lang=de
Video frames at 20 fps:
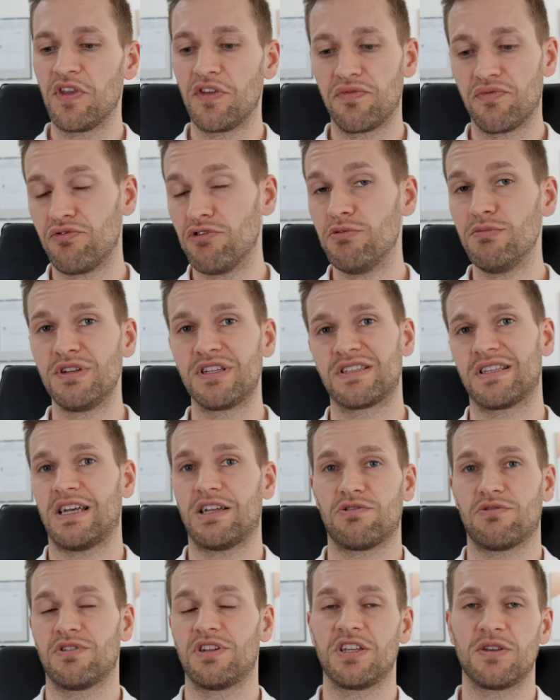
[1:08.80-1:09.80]
ich fühle mich
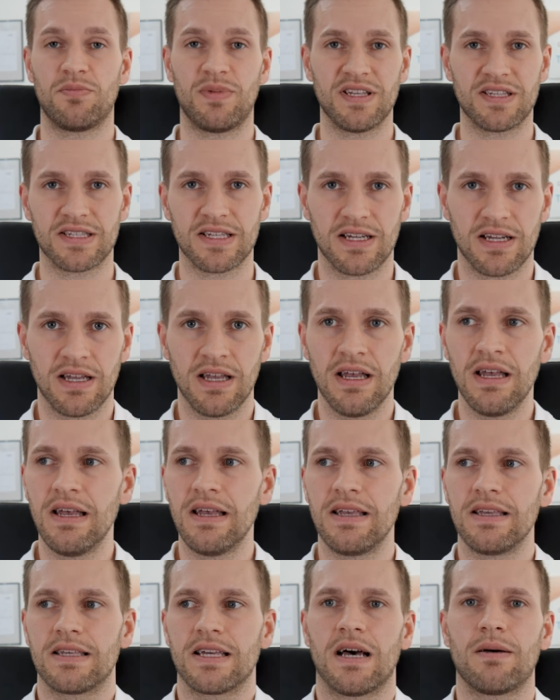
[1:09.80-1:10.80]
dadurch nicht besser,
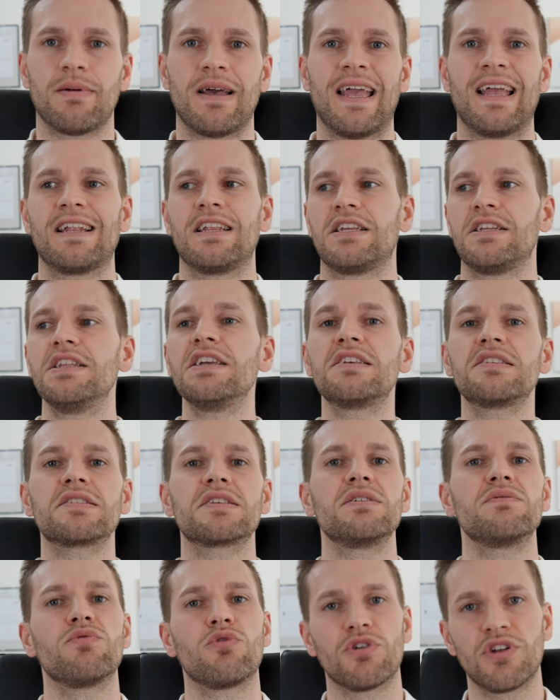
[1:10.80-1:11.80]
ich habe eigentlich nichts
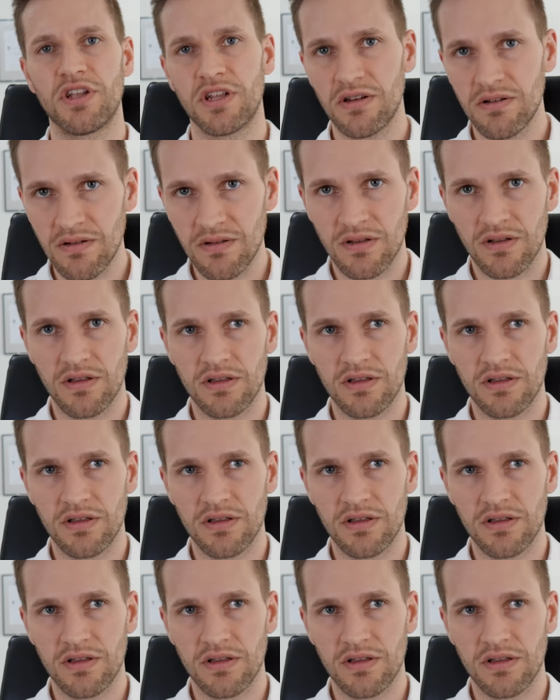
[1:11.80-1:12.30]
gewonnen,